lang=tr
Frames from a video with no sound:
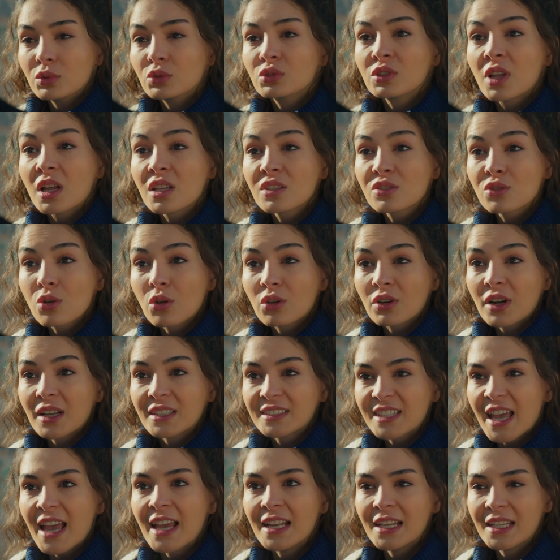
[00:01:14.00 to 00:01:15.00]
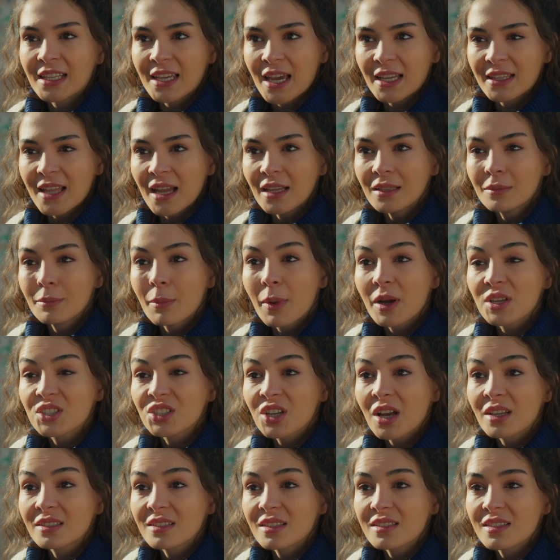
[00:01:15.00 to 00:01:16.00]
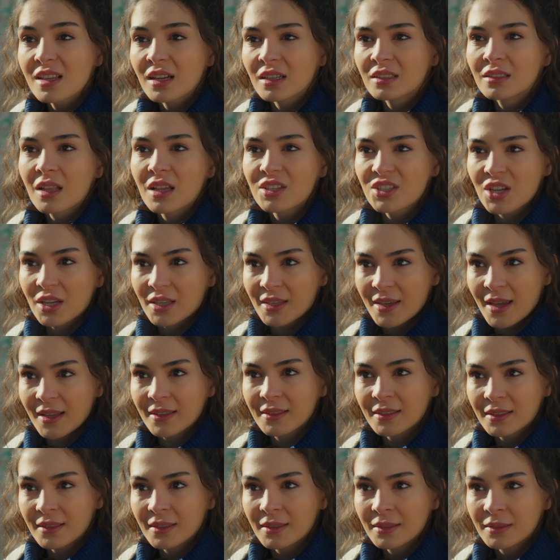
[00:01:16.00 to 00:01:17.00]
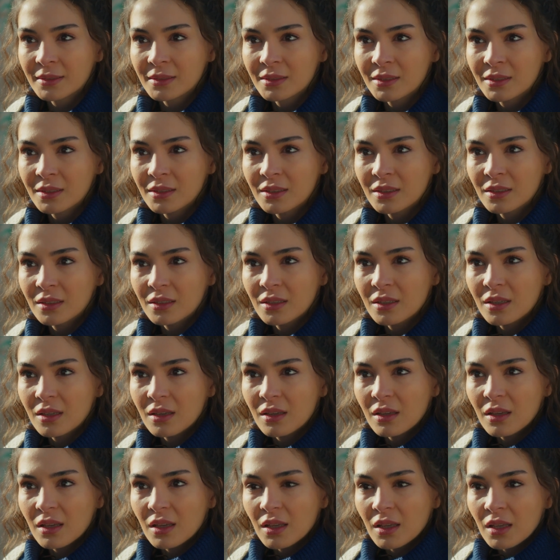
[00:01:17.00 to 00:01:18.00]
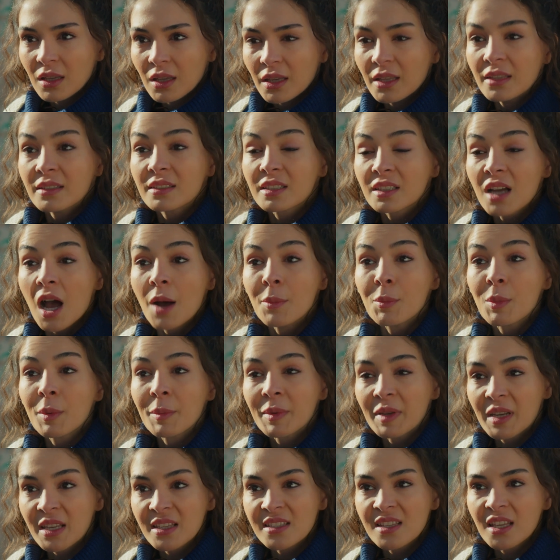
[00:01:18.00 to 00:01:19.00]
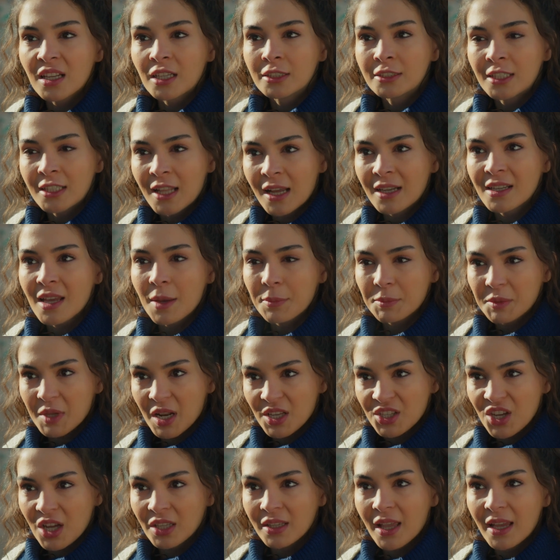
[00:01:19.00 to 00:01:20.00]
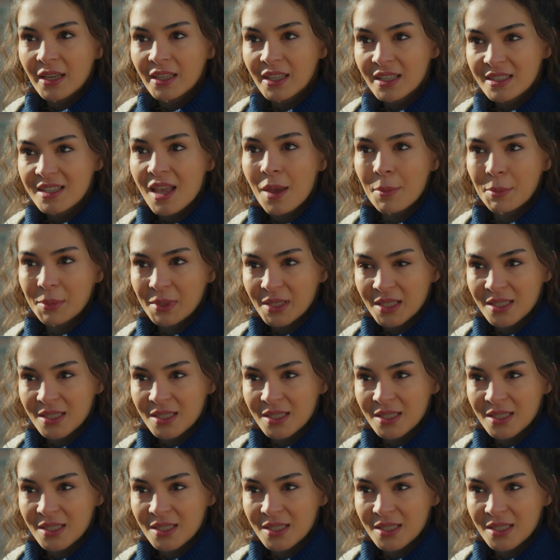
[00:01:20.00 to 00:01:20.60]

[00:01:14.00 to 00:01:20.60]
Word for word: Bundan sonra tehlikeden başkası sakınacak kendini. İntikamımı bir insana neler yaptıracağını en iyi sen